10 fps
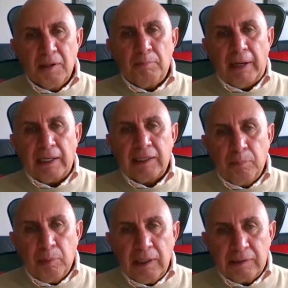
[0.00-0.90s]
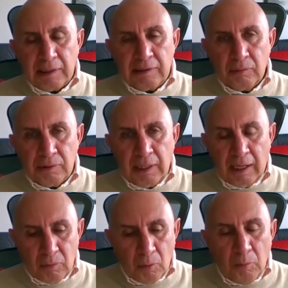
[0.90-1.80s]
para que puedan tener
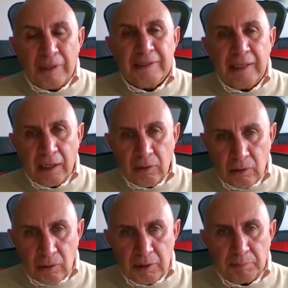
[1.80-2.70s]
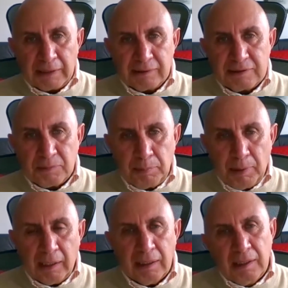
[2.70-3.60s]
una, un buen diálogo y
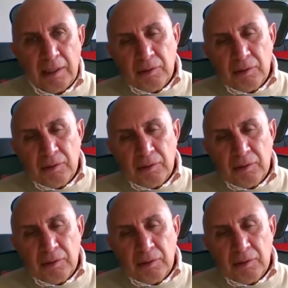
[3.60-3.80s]
participar